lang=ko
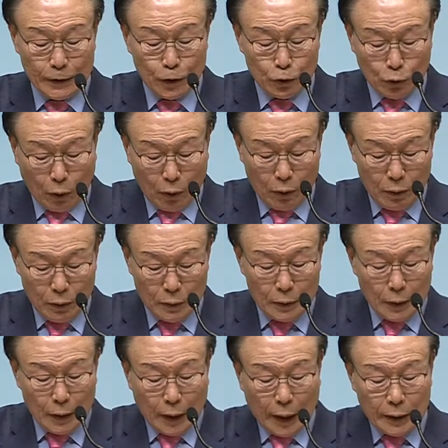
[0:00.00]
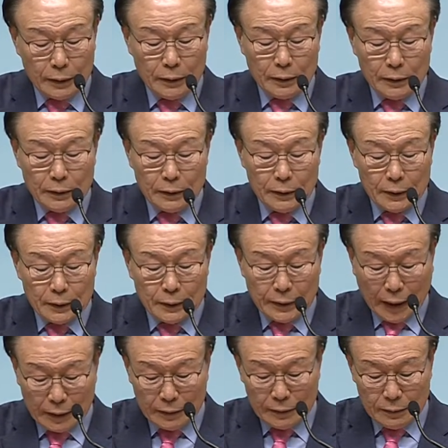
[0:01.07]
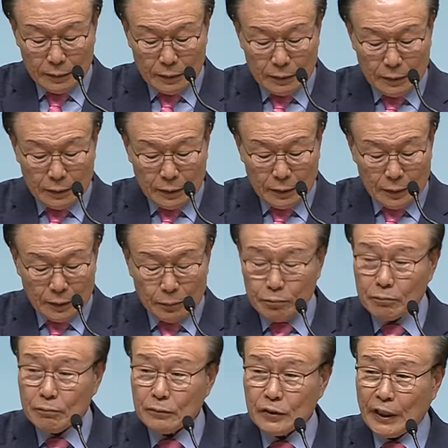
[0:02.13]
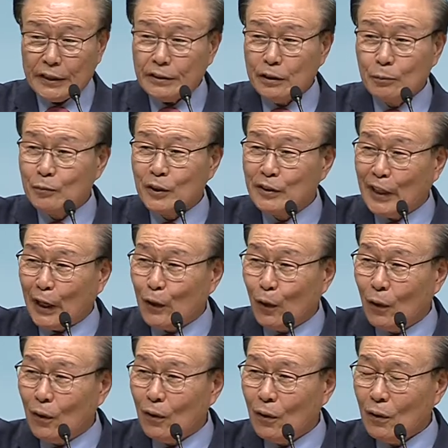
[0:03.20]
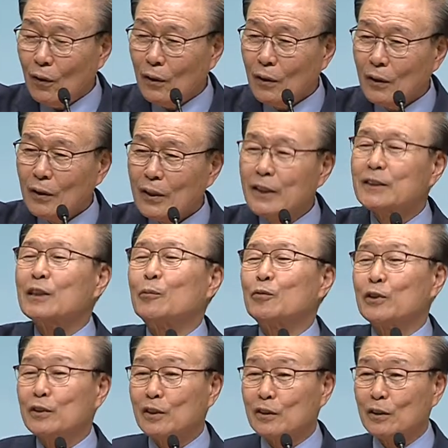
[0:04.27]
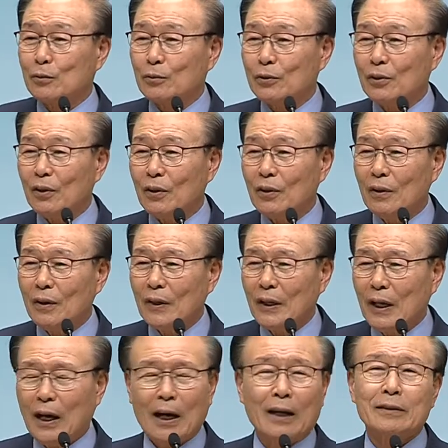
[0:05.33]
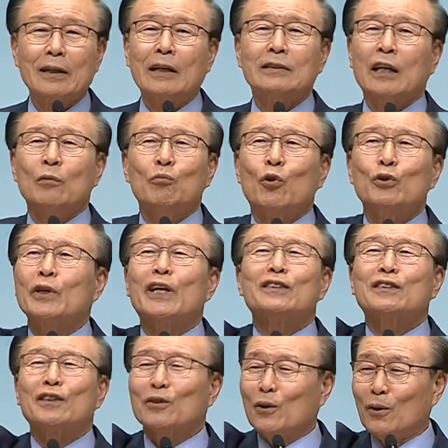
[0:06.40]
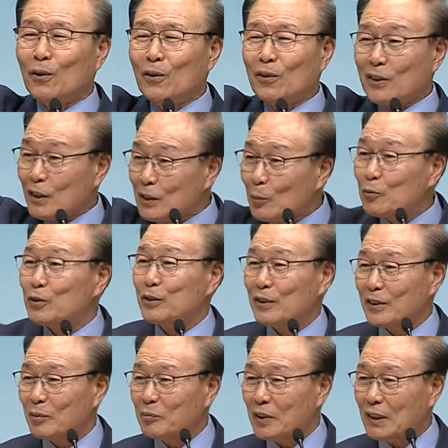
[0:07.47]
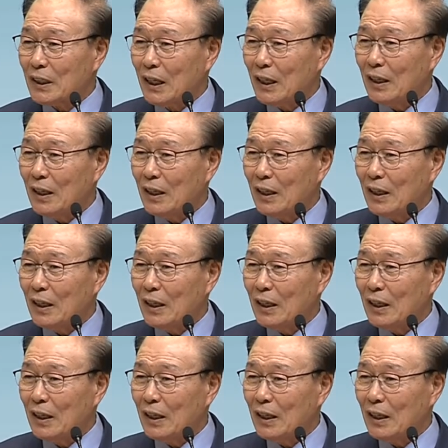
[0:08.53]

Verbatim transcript: 또 아니 나는 자신 없는데요. 그런 사람도 있을 거고요. 아나 잘 모르겠어요. 그런 사람도 있을 겁니다.